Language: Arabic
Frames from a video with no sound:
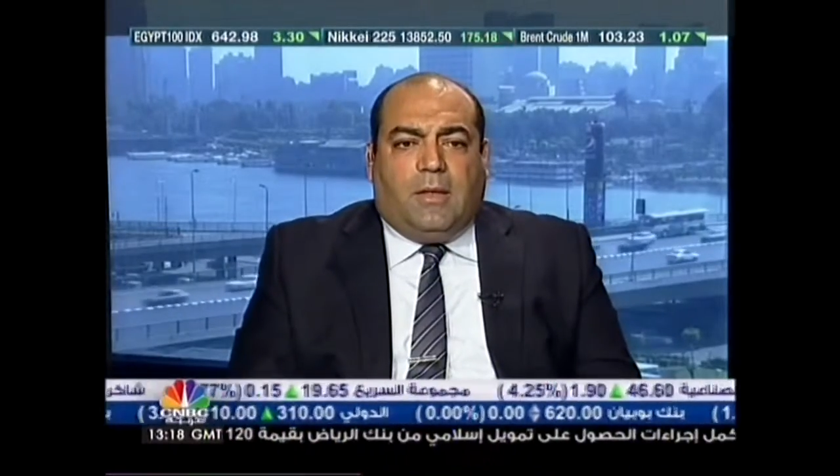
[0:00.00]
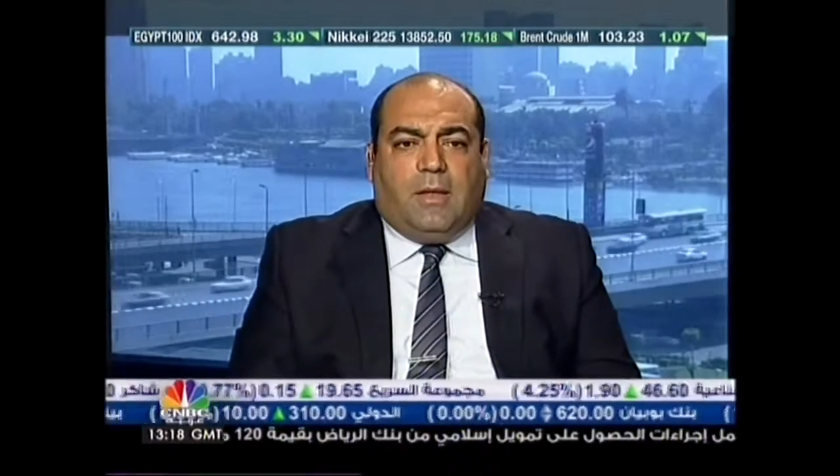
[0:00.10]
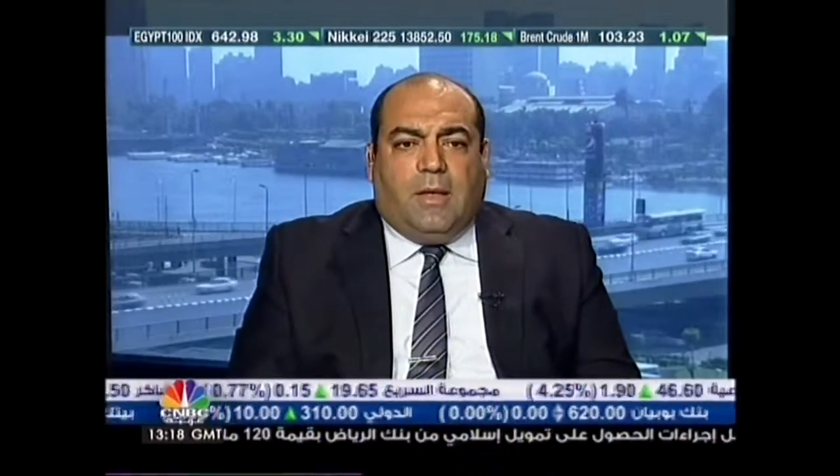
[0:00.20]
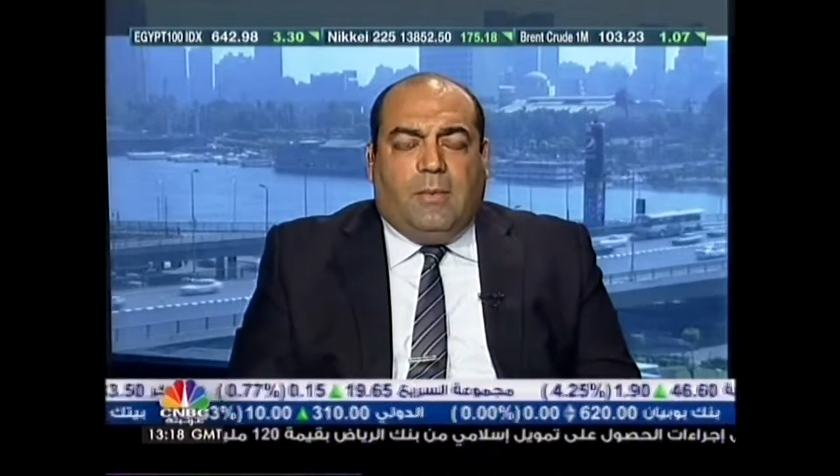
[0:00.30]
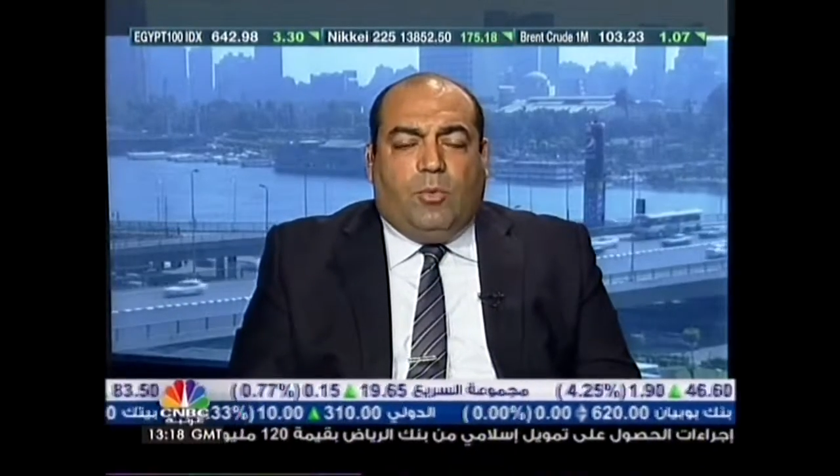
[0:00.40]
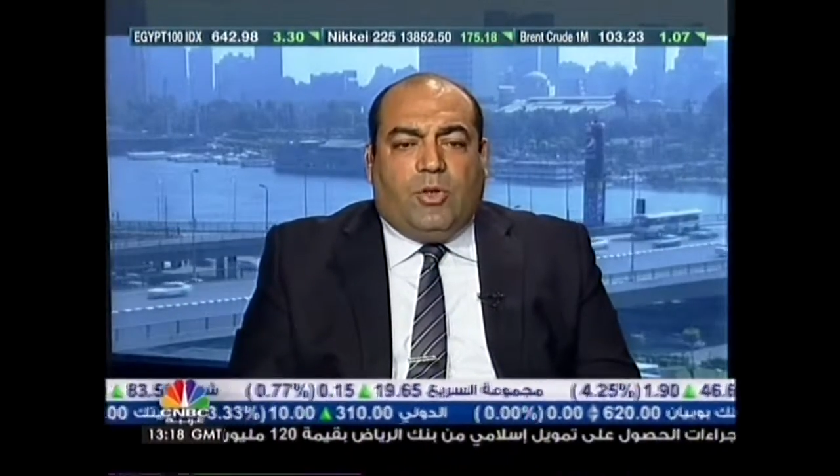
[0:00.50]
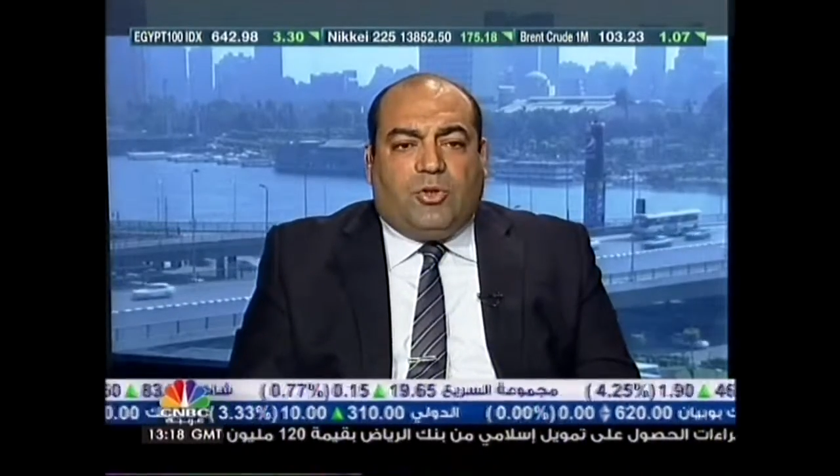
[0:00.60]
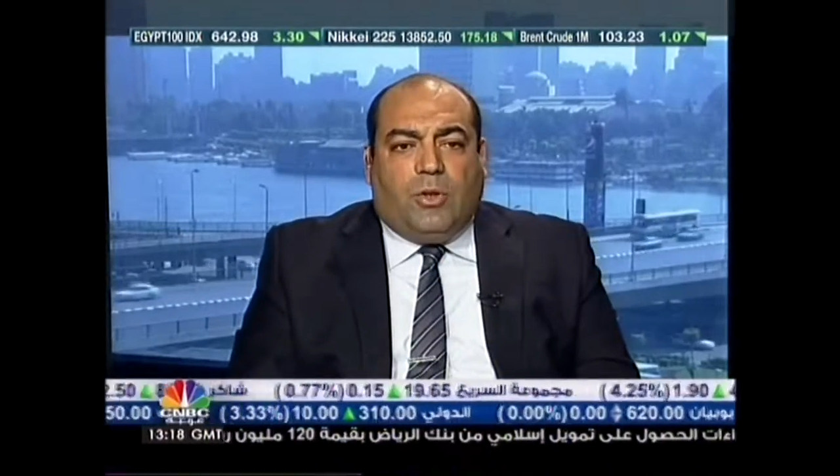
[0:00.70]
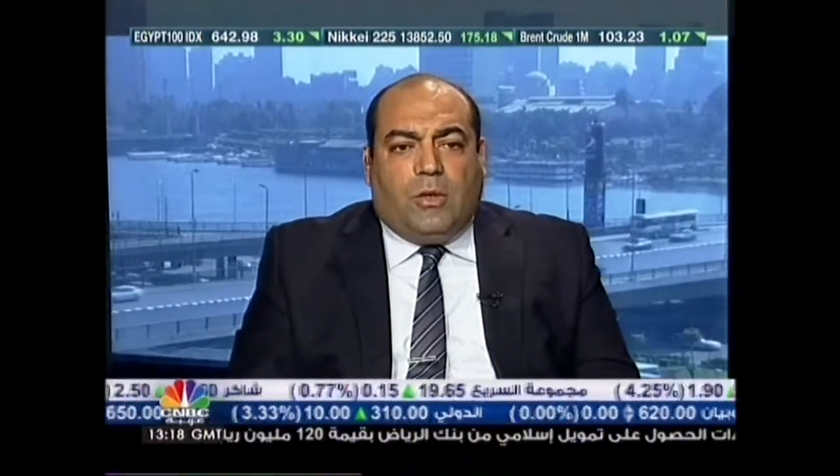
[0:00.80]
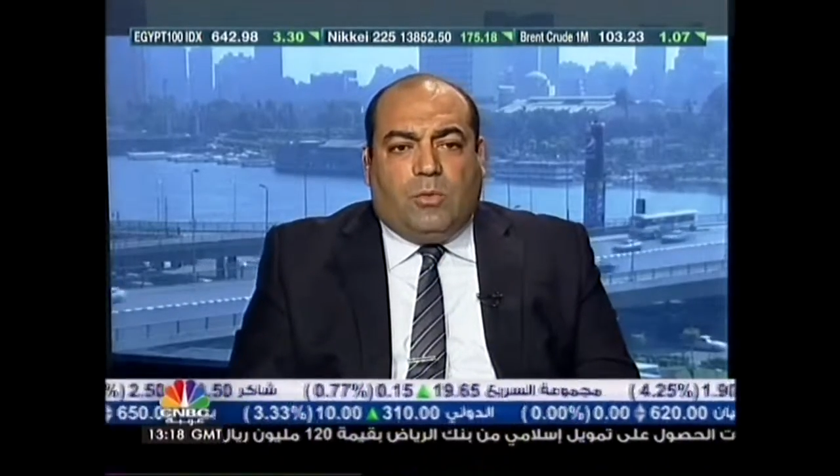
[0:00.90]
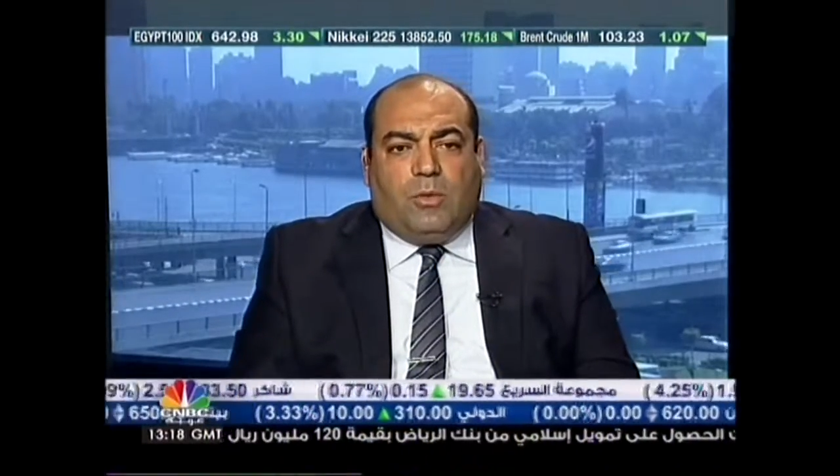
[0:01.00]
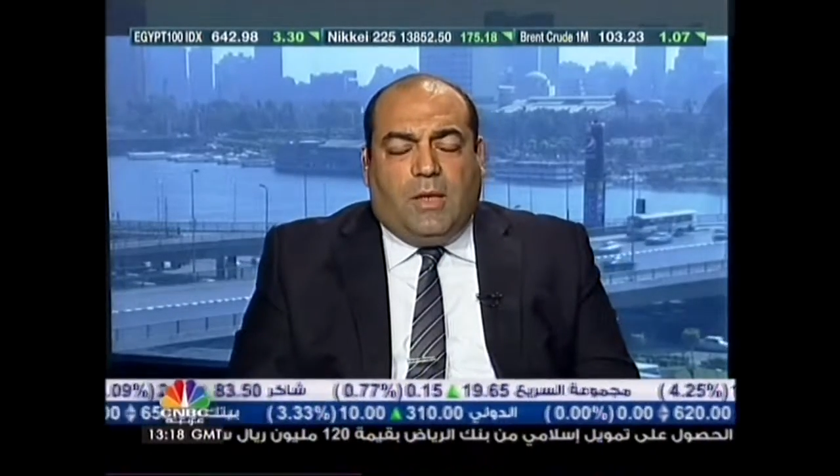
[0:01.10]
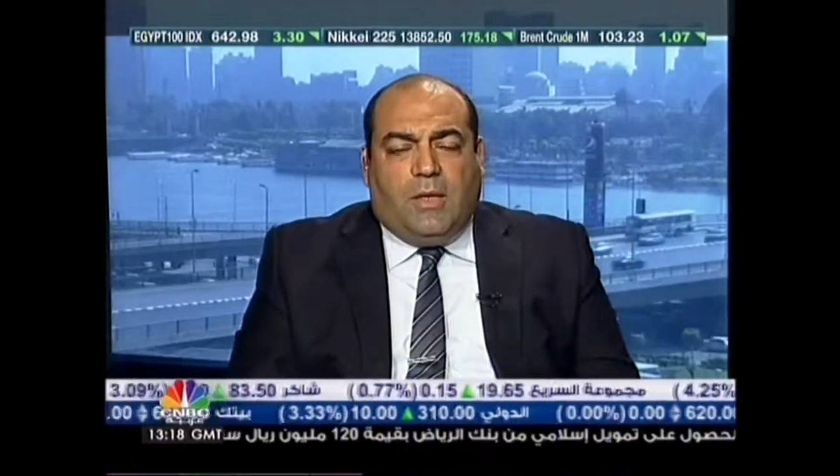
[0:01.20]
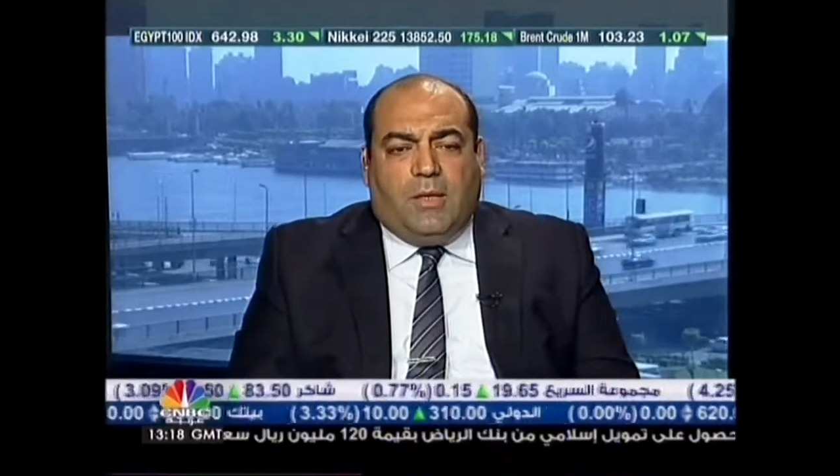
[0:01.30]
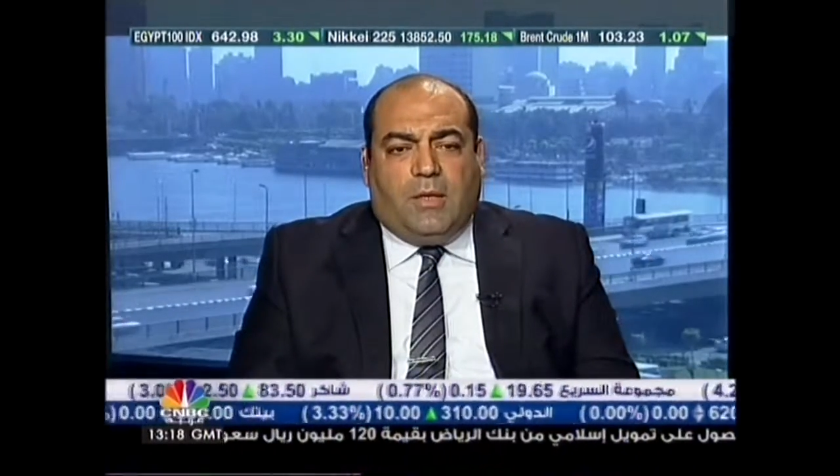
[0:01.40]
المؤشرات
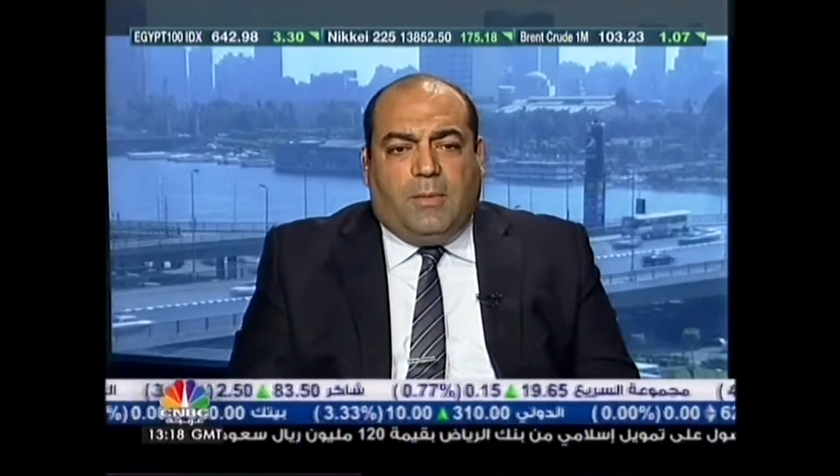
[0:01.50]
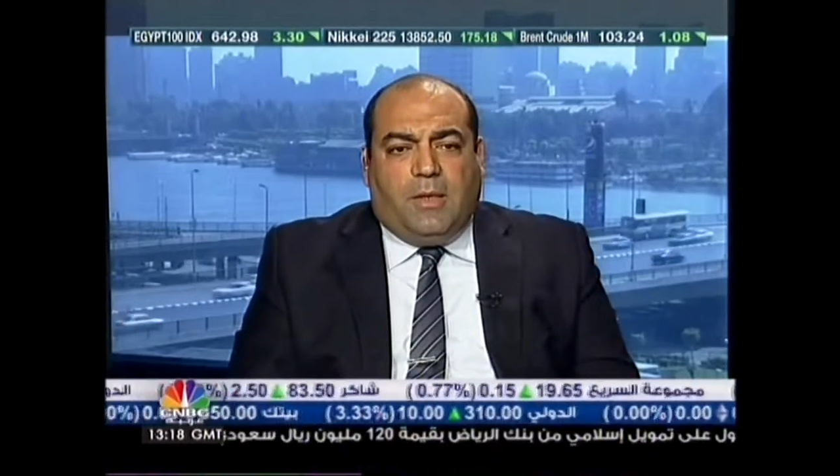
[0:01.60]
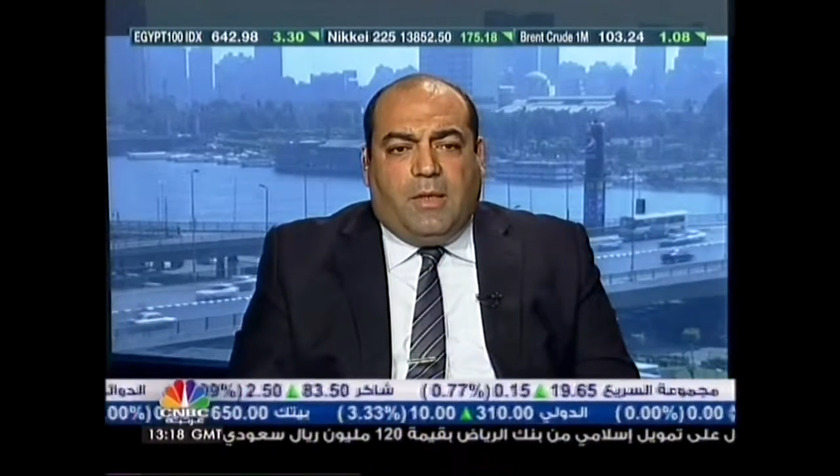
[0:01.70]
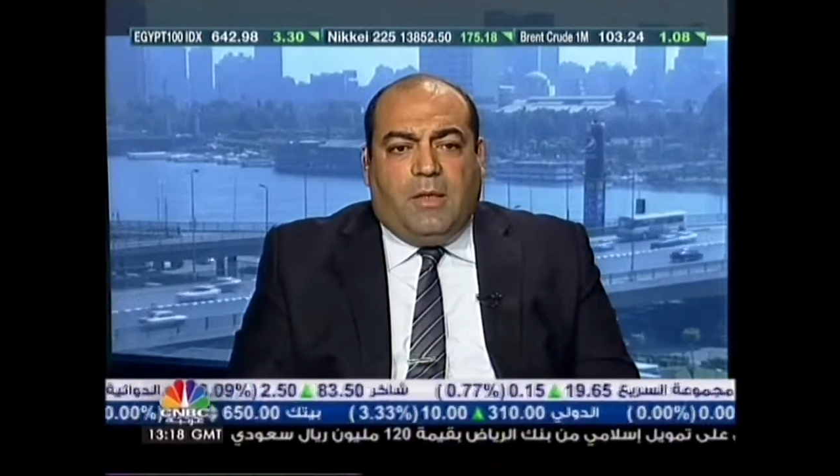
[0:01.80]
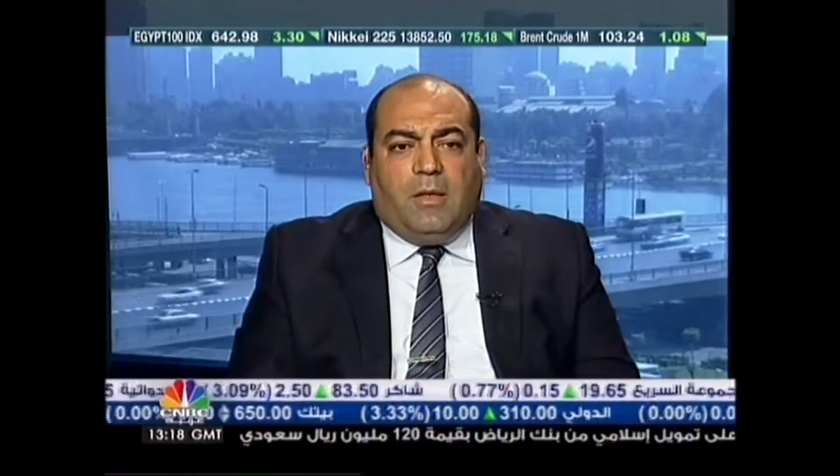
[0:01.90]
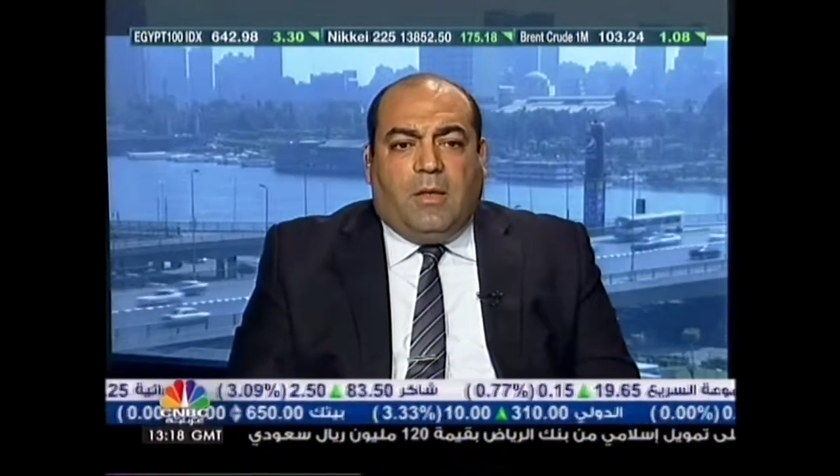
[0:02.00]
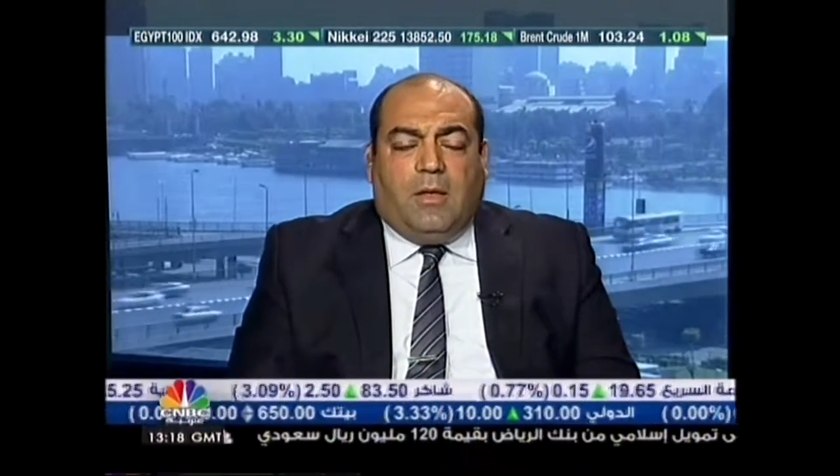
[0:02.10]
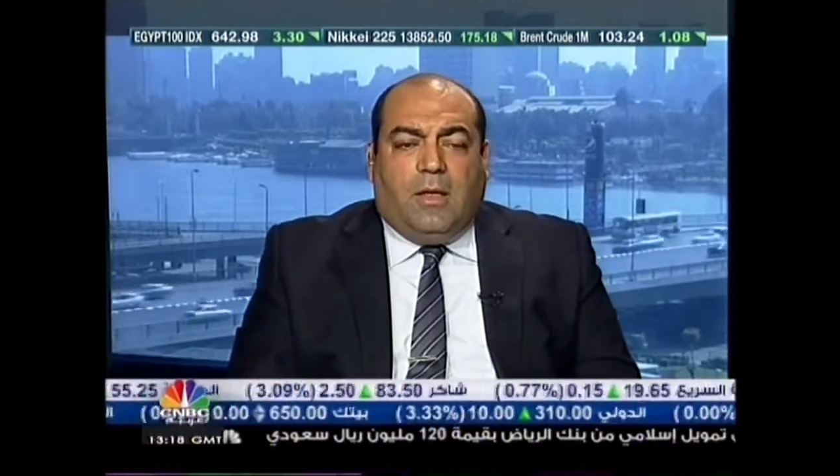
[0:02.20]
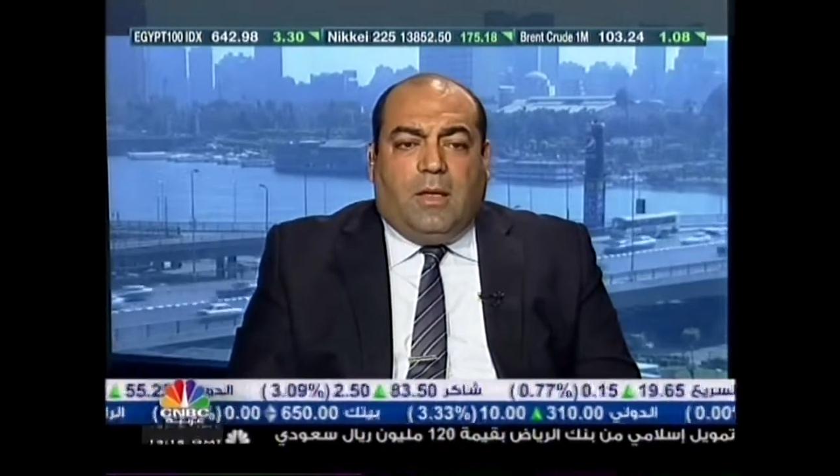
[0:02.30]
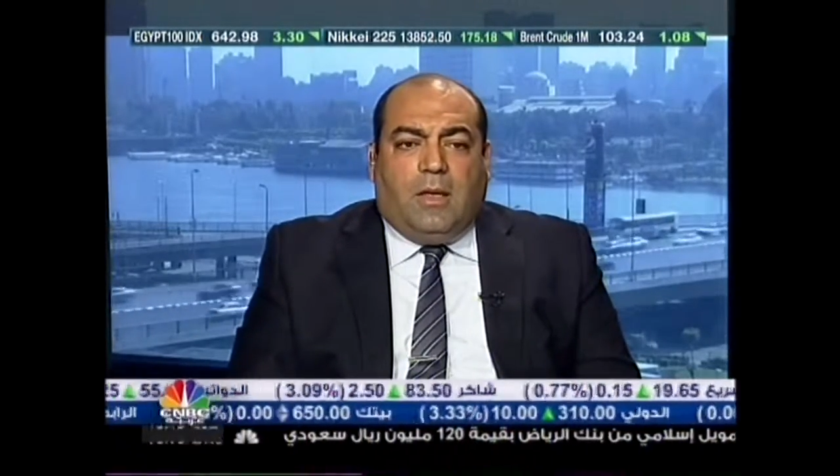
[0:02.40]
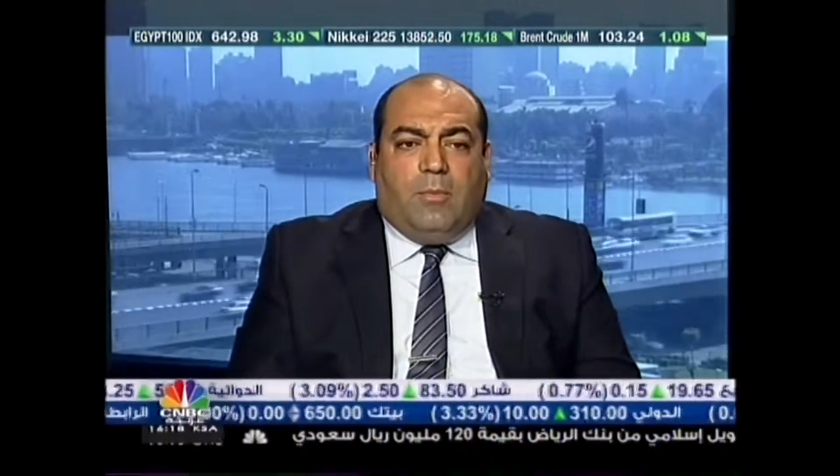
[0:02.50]
كلها ايجابيه لا آه،